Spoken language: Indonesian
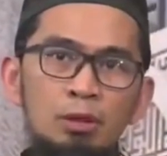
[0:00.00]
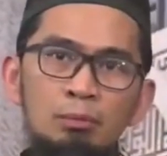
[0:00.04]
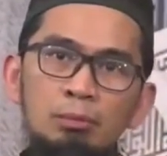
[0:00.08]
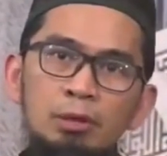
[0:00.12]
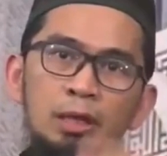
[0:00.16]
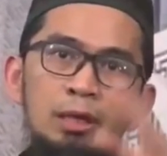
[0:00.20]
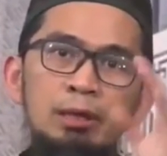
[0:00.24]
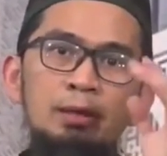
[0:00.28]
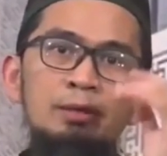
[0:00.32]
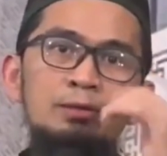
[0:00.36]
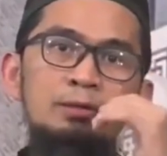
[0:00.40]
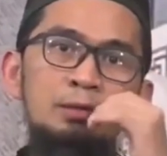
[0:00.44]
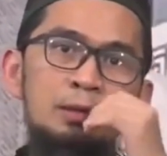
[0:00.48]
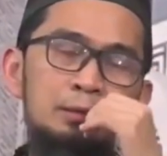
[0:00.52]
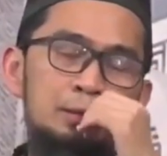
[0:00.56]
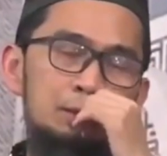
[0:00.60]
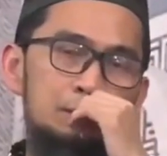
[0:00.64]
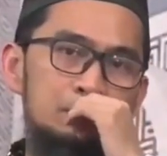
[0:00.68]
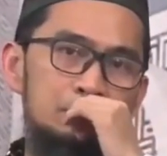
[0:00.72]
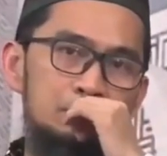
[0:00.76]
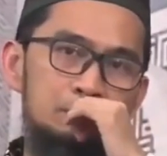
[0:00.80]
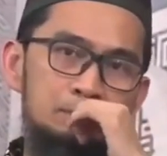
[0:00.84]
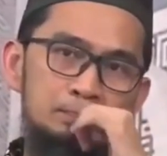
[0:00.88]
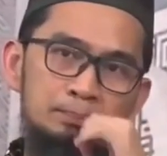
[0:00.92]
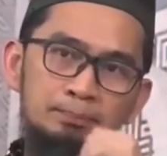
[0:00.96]
dia menangis saat
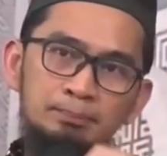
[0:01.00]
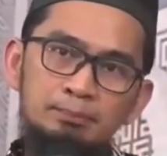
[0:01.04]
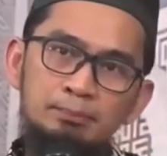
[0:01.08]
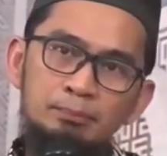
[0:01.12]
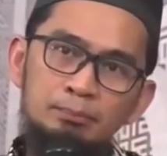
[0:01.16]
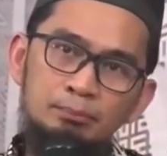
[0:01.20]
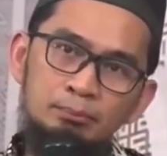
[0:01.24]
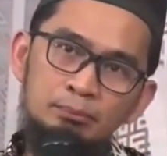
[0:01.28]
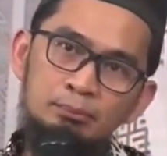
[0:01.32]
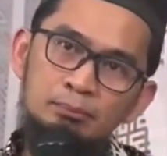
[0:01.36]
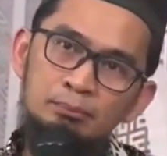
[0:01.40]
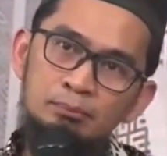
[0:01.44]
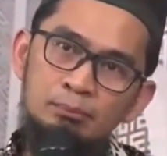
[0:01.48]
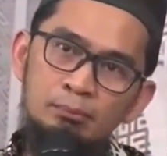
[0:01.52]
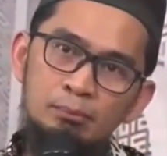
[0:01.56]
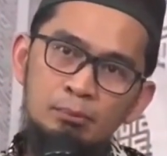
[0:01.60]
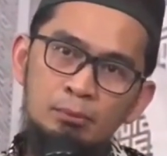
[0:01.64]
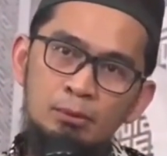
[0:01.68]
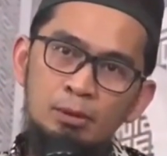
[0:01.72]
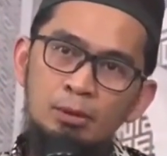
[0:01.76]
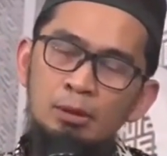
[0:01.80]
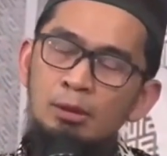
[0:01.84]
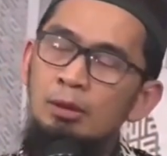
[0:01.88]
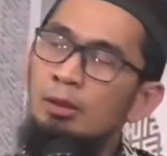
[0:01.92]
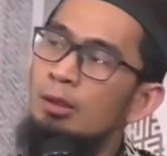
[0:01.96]
itu
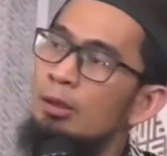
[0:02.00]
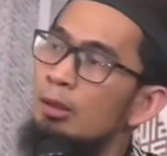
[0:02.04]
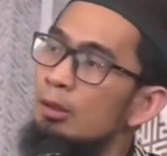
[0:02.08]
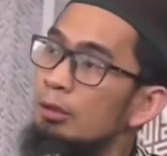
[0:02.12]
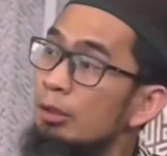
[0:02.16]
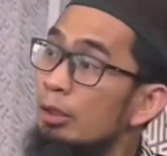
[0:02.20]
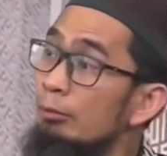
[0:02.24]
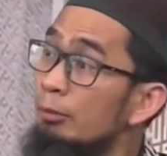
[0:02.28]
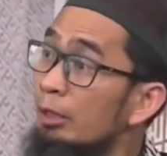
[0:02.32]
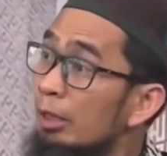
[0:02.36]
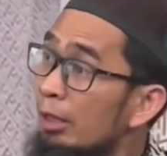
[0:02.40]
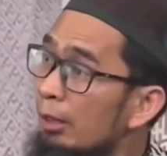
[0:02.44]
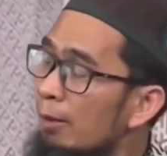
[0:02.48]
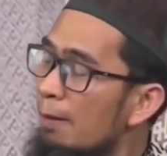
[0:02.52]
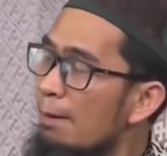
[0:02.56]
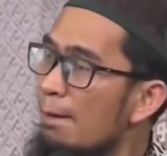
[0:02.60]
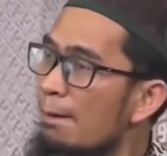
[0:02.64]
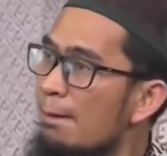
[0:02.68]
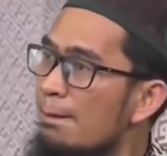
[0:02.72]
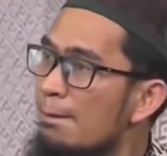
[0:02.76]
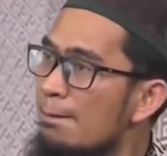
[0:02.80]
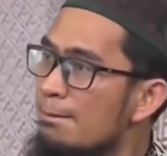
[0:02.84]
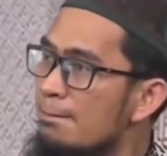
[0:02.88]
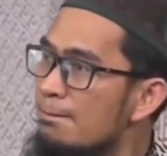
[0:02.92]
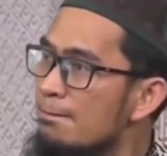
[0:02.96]
dia bilang
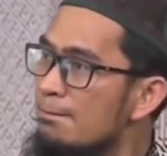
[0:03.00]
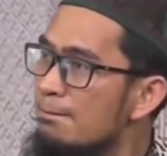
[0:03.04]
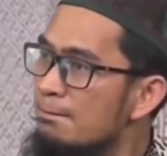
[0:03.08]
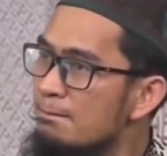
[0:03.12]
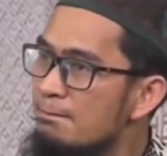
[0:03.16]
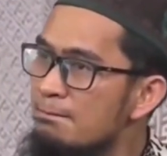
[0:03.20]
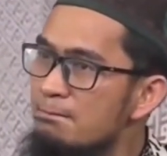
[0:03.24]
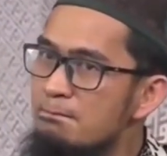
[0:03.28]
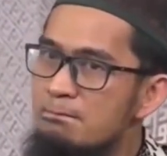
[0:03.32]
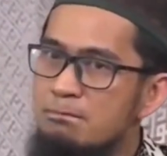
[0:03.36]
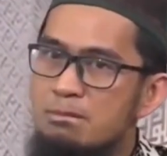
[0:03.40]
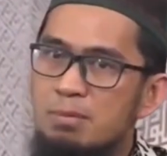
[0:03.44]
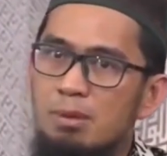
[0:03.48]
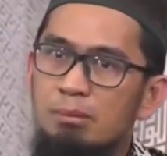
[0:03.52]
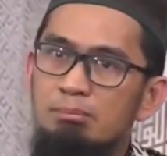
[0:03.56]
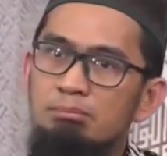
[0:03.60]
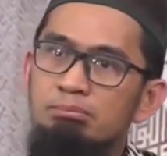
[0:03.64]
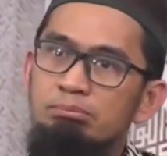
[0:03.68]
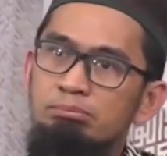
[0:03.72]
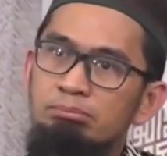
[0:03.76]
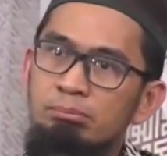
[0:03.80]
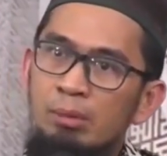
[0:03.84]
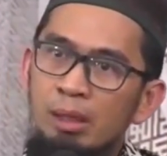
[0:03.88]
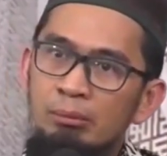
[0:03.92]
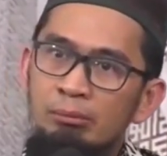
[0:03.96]

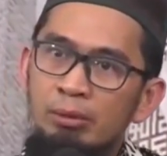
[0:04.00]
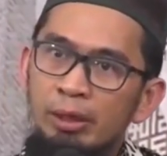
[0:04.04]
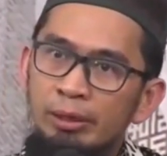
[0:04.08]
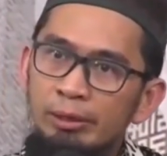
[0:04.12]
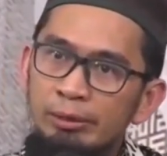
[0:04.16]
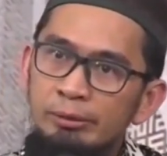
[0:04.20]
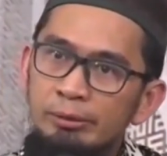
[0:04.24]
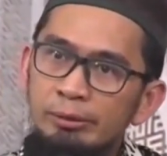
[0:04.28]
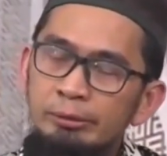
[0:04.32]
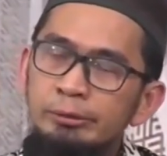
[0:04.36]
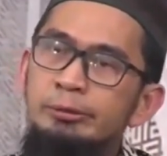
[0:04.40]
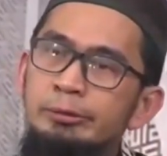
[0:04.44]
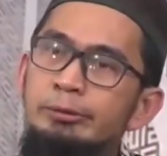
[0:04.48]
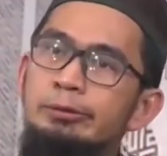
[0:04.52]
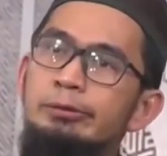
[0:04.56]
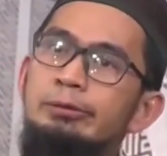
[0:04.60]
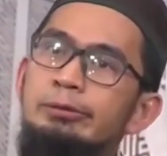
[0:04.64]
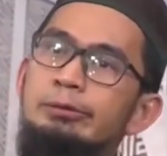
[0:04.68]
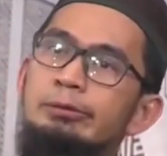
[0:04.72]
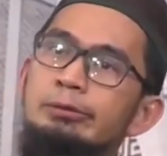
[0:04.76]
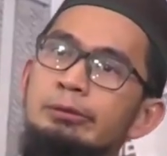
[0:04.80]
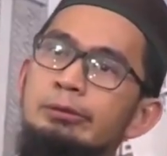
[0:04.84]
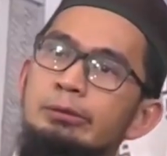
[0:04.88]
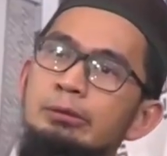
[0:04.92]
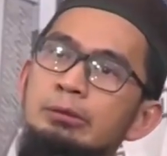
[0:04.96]
mama itu
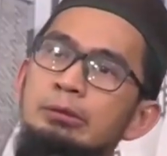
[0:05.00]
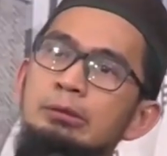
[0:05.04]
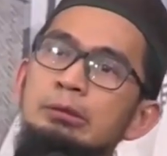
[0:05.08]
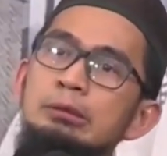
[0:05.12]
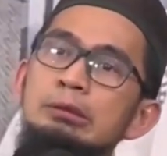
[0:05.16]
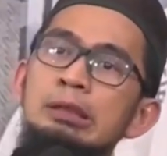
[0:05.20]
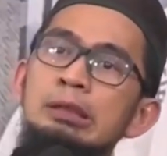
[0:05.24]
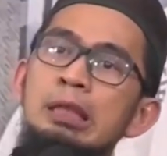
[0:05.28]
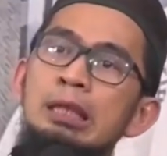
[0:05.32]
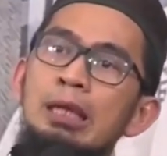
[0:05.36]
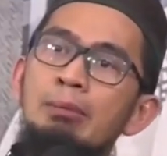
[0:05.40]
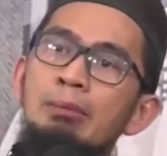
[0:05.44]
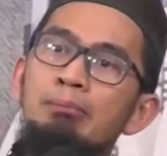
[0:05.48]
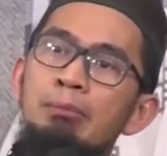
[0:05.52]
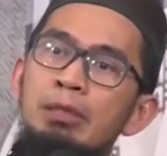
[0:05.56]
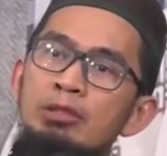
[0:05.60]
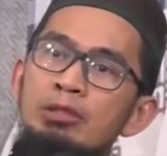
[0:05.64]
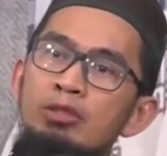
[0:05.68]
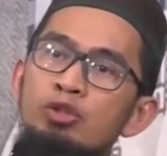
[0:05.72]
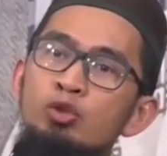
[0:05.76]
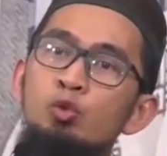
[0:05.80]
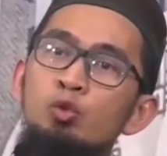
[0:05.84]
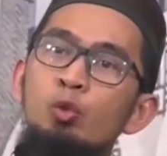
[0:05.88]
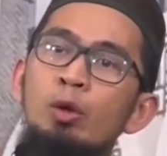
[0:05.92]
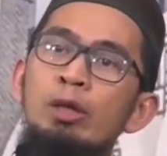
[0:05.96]
telah
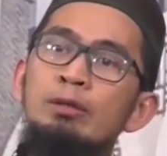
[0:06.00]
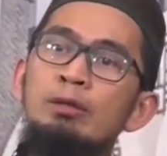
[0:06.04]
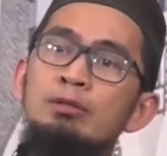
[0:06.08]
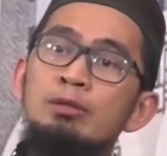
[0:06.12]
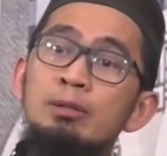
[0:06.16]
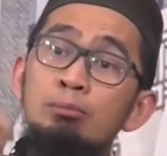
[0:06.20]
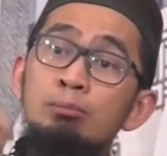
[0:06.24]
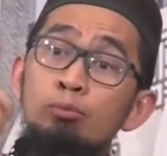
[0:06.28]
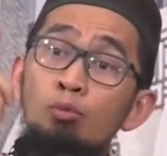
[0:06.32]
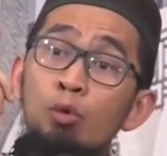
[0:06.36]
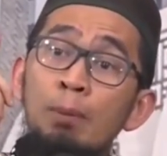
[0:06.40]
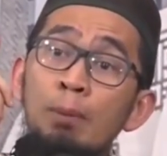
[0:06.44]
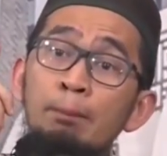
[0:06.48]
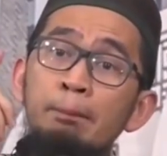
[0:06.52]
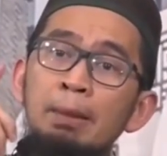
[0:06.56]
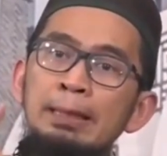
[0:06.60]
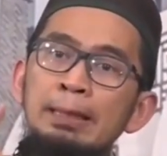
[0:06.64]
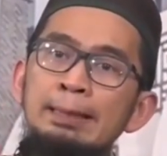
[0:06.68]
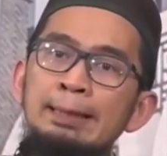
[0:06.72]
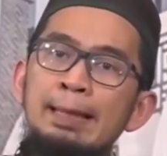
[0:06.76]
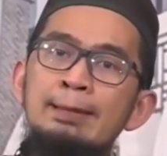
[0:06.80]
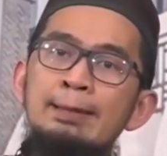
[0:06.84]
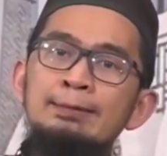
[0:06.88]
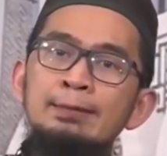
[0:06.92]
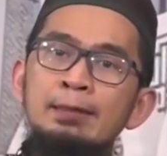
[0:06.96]
menjual semua
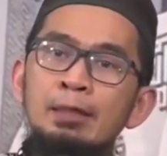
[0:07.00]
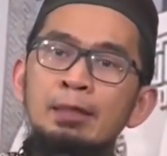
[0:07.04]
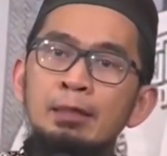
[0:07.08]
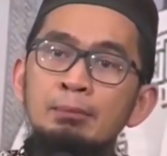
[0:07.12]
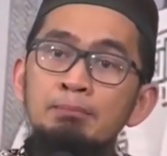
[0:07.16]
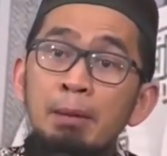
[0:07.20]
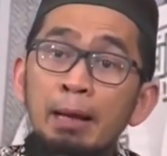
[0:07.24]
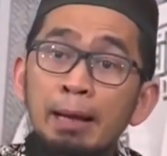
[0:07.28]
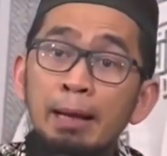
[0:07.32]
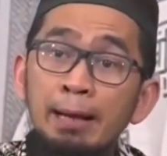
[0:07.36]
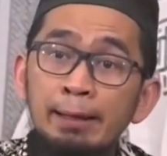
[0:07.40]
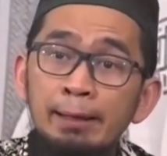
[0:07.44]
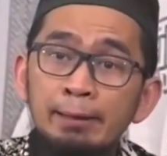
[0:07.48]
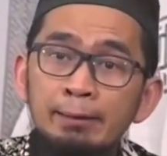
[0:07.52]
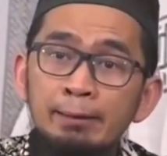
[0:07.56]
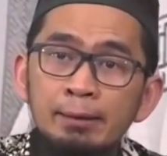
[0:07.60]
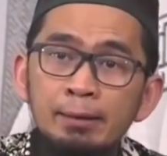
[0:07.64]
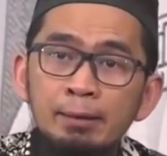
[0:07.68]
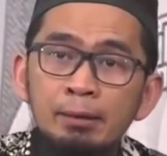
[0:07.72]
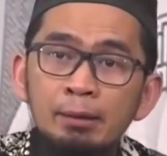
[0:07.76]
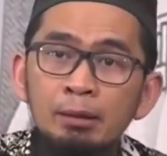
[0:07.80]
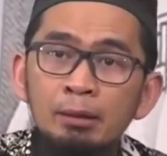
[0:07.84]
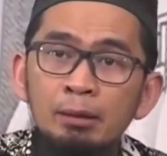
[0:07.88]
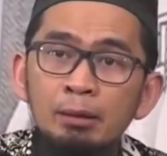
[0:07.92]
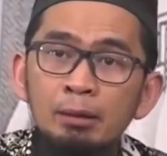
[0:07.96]
perhiasan dan
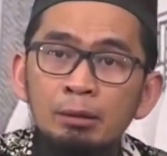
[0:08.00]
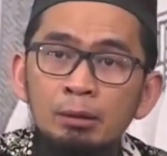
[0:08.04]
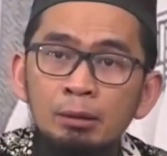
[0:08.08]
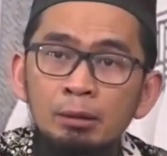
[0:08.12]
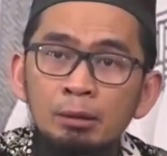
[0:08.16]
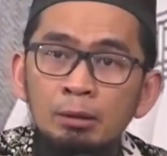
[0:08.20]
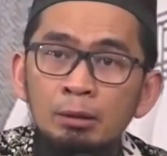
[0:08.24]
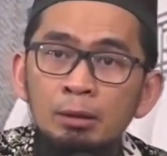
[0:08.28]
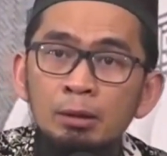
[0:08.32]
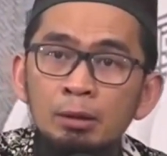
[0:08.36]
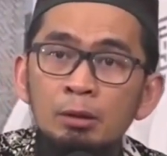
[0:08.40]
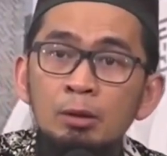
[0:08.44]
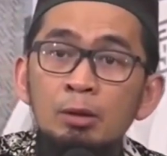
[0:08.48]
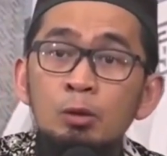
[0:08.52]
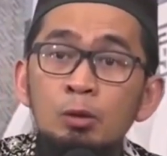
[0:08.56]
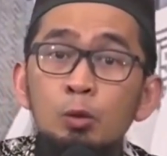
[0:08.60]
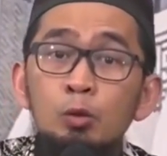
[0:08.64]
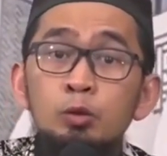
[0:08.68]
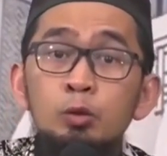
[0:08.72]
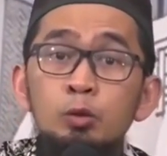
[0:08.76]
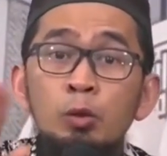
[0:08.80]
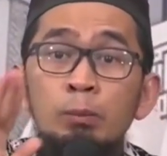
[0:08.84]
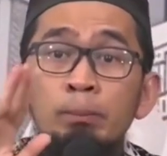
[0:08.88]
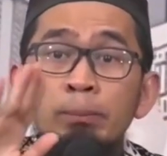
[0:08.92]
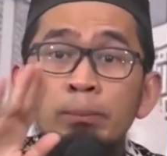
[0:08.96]
pakaiannya
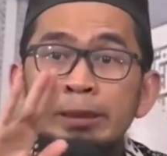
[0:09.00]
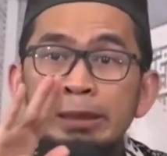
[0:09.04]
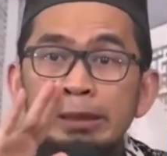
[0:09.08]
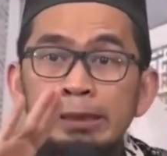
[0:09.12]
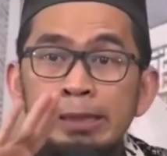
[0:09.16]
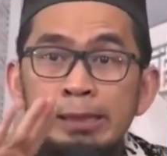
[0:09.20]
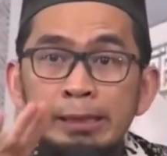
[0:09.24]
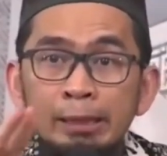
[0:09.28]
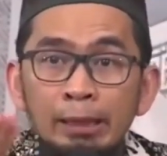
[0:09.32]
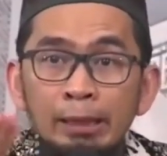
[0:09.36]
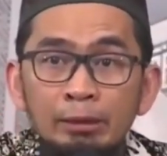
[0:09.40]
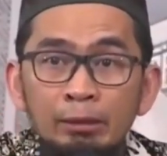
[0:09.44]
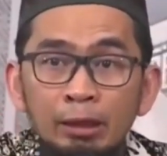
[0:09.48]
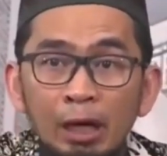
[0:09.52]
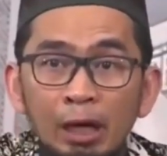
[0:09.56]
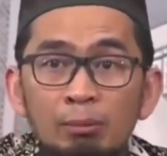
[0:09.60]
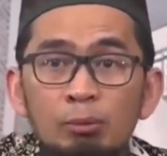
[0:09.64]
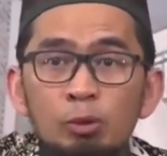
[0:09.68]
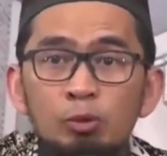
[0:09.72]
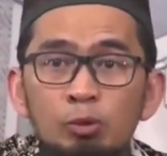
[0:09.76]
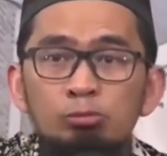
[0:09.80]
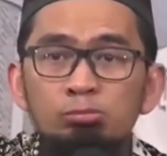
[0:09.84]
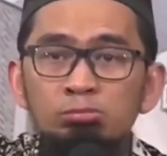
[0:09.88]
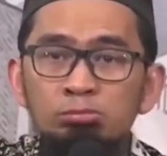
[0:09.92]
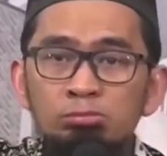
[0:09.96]
untuk pendidikan
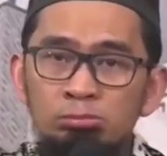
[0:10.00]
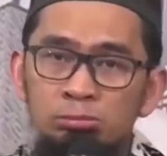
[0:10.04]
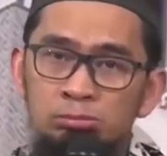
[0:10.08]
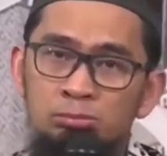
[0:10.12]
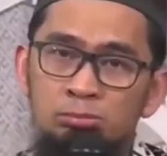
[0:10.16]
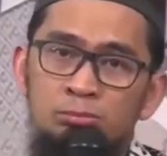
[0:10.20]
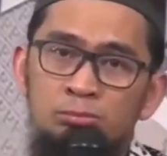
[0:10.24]
kamu